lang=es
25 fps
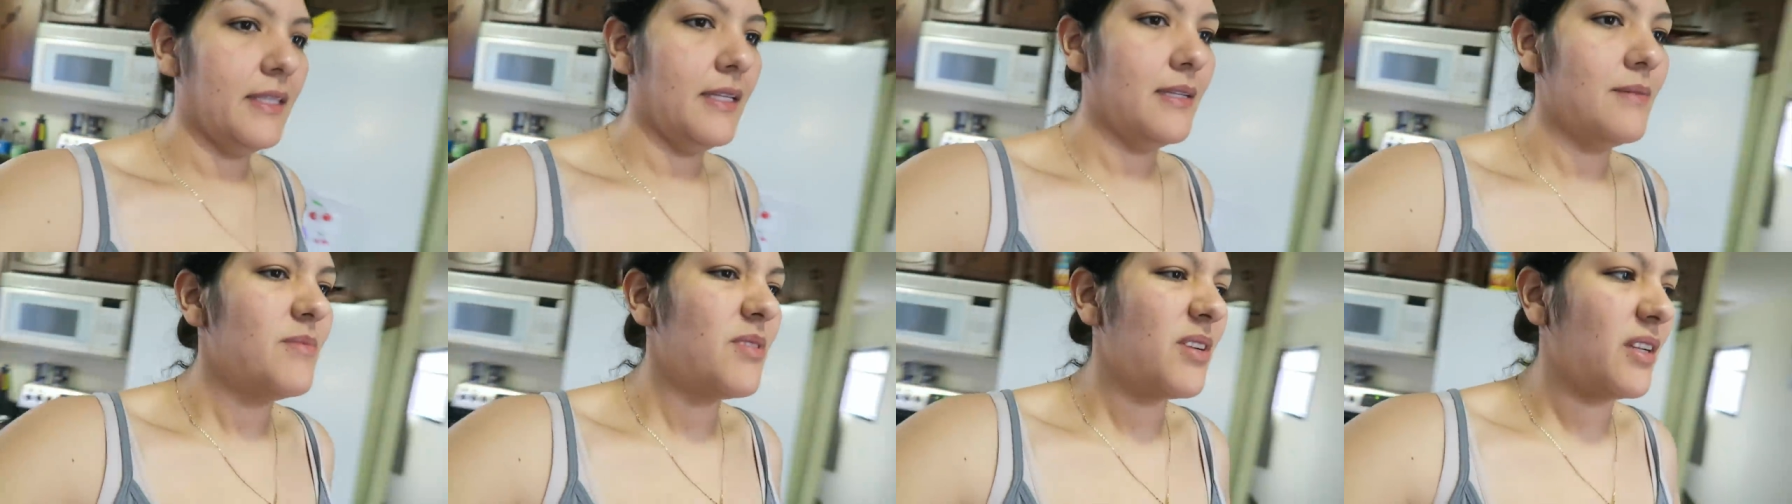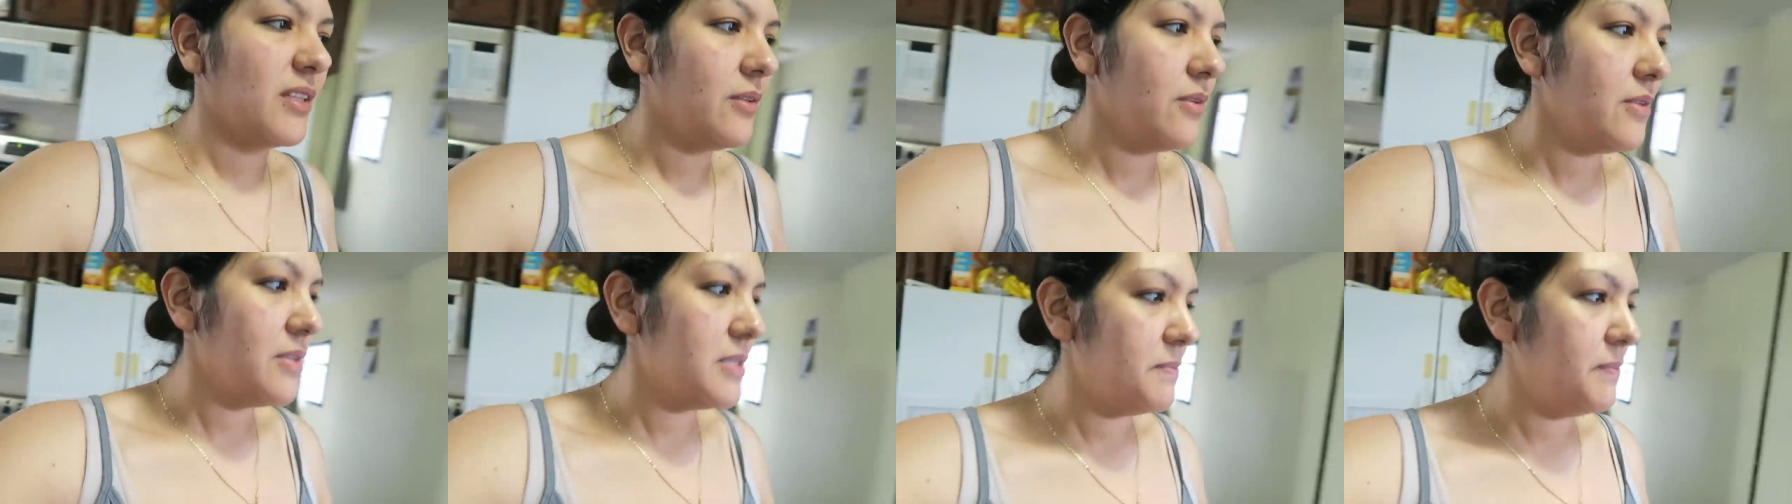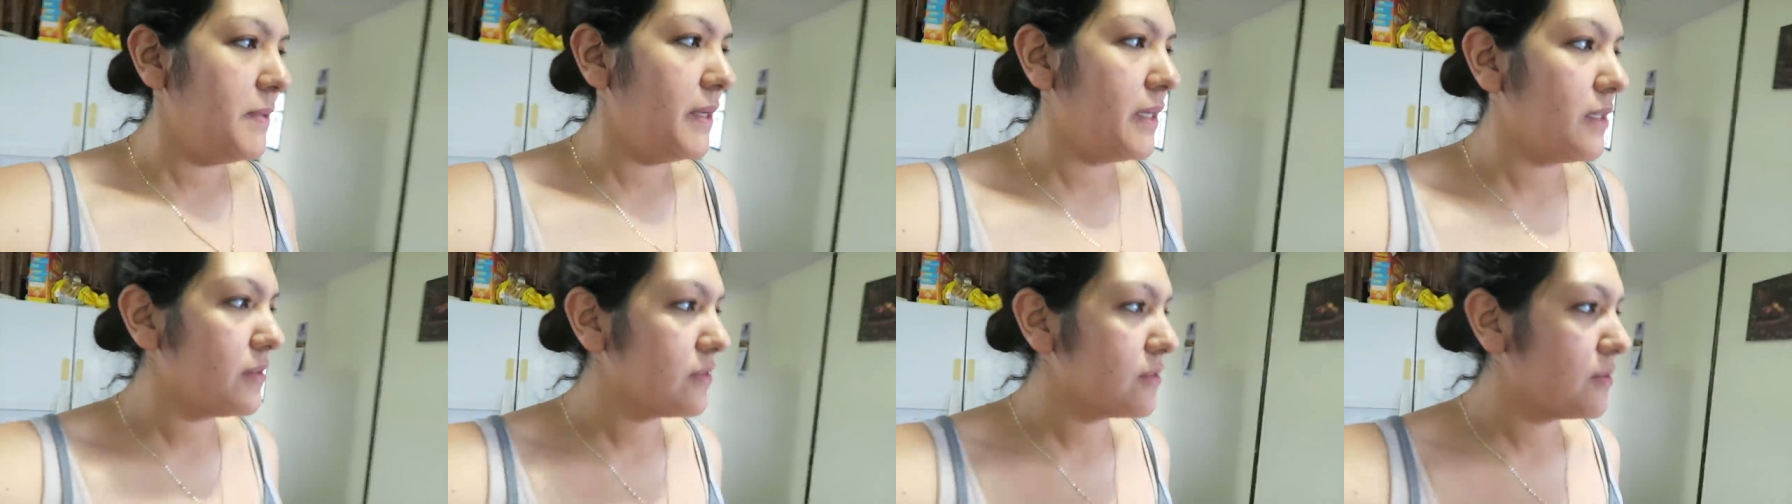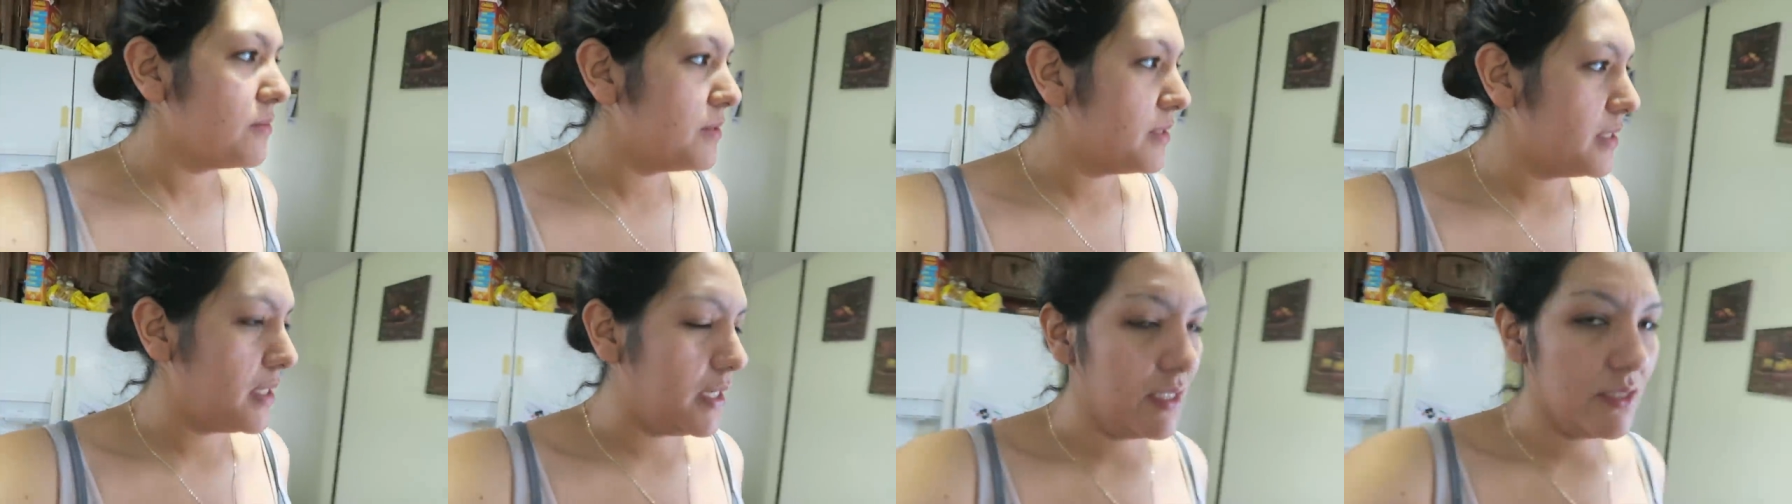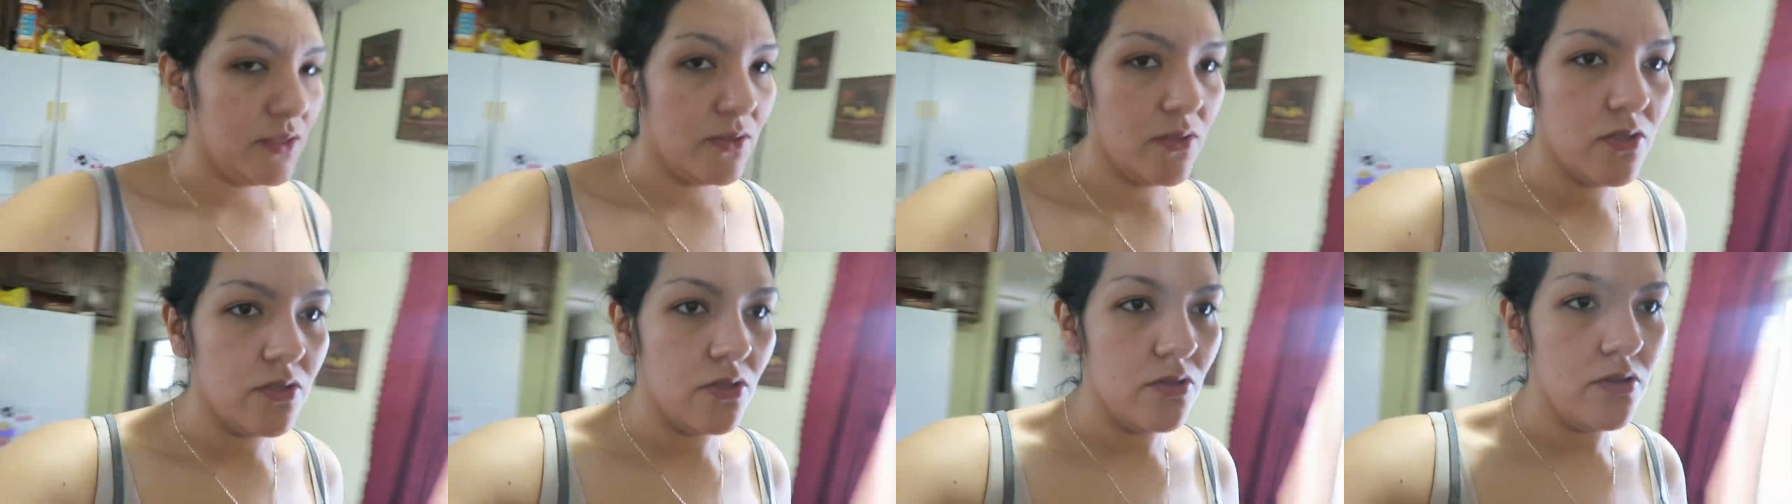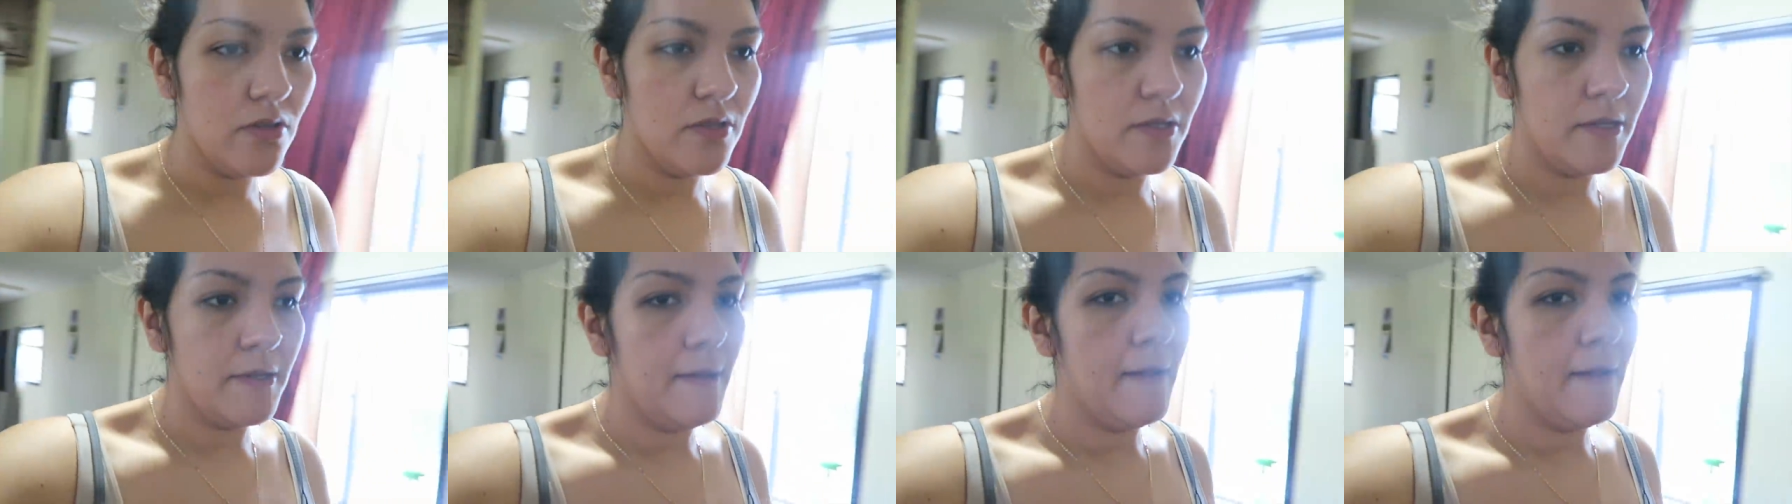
tenemos rato despiertos, como de las 8.